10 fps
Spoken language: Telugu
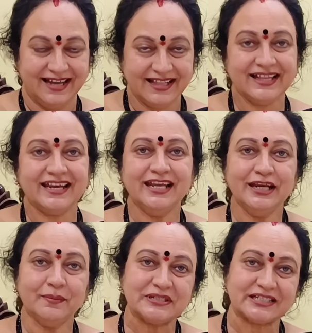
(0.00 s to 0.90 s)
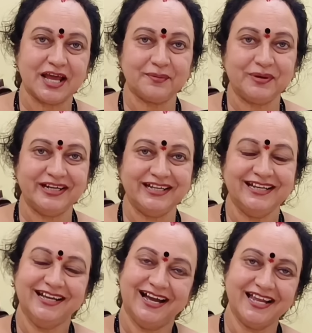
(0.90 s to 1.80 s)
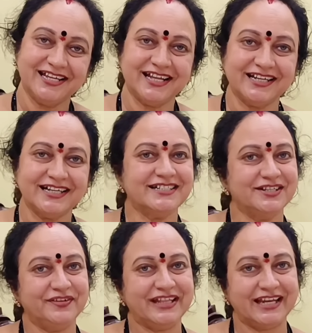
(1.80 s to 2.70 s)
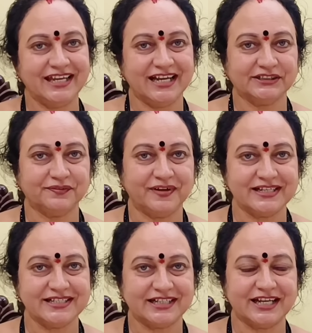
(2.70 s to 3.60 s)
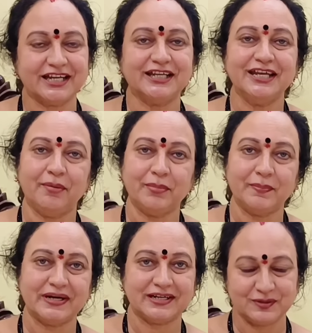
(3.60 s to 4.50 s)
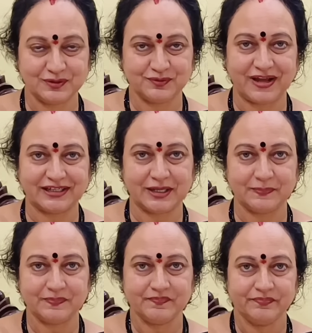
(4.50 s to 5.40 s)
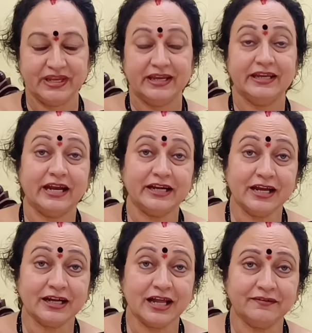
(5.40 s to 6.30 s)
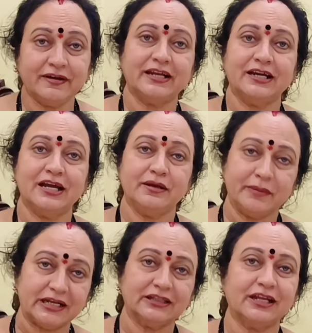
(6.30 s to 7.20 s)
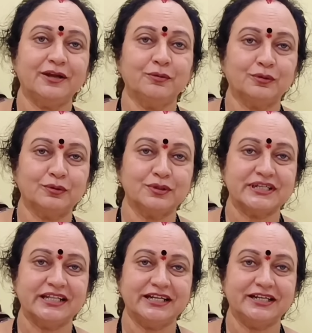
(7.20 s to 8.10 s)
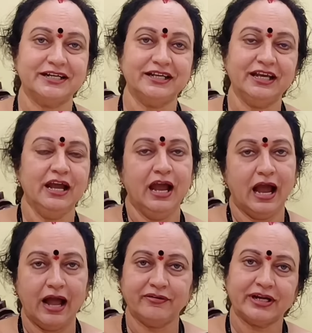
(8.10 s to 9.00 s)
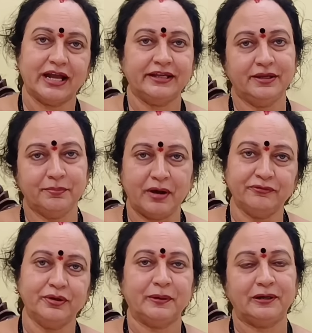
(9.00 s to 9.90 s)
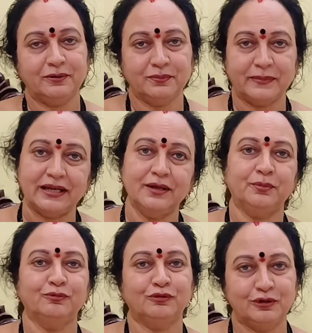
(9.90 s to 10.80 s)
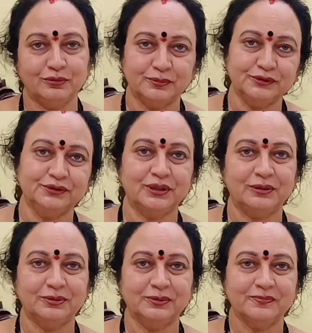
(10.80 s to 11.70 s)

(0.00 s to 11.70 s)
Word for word: అందరికీ నమస్కారం అండి ఆనందంగా జీవితాన్ని ఆస్వాదించడానికి అమ్మ మాటకు స్వాగతం ఎండాకాలం అనగానే మనందరికీ గుర్తుకొచ్చేది ఏంటండి ఆవకాయి మామిడి పళ్ళు మల్లె పువ్వులు ముంజులు